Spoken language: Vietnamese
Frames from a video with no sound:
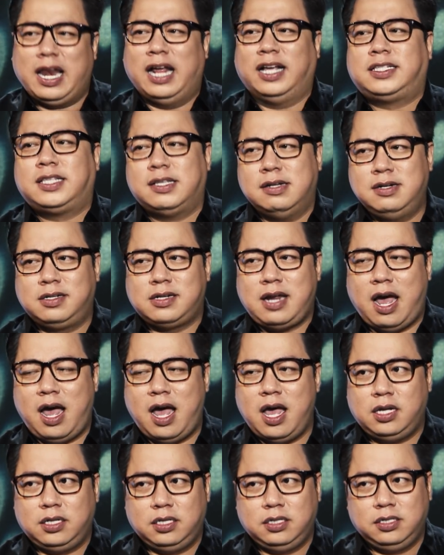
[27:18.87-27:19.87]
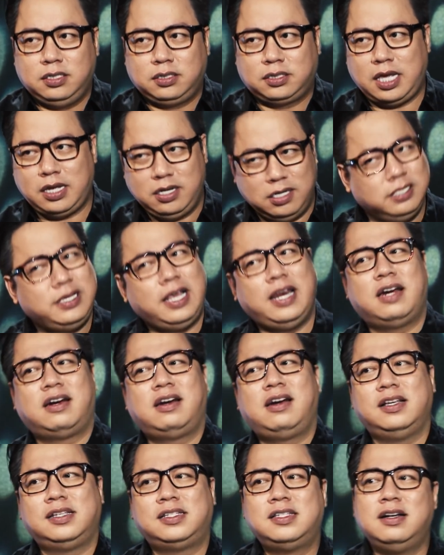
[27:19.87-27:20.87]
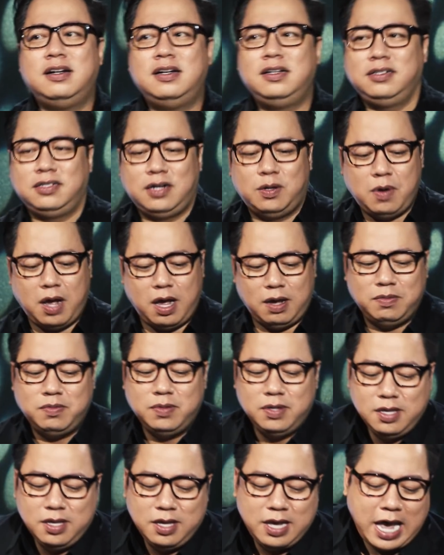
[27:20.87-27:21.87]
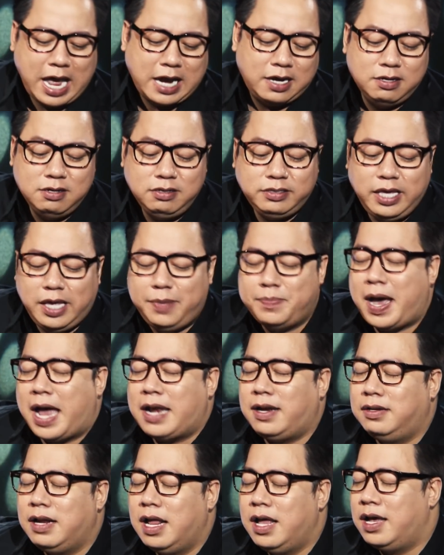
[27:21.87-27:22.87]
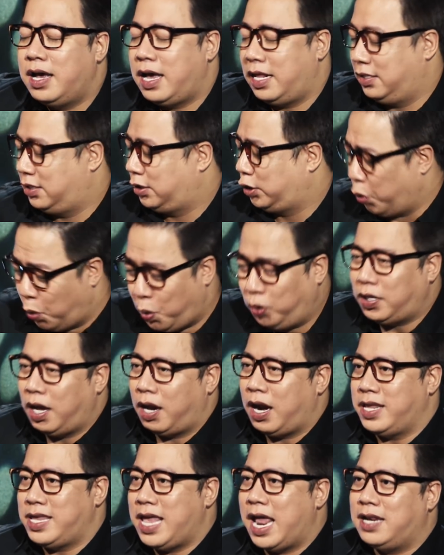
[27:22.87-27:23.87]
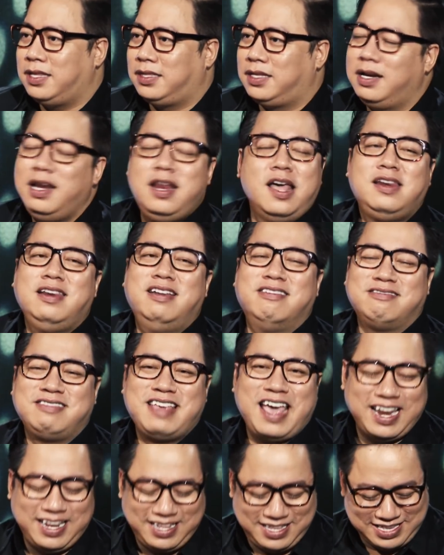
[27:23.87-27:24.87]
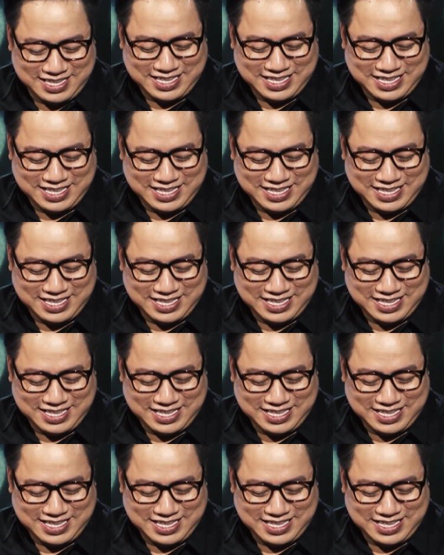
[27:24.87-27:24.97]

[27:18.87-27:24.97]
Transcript: là sướng đó cái người vậy là rất là sướng đúng không anh ước gì mà anh anh xuống thật là nhanh chứ lên đừng nhanh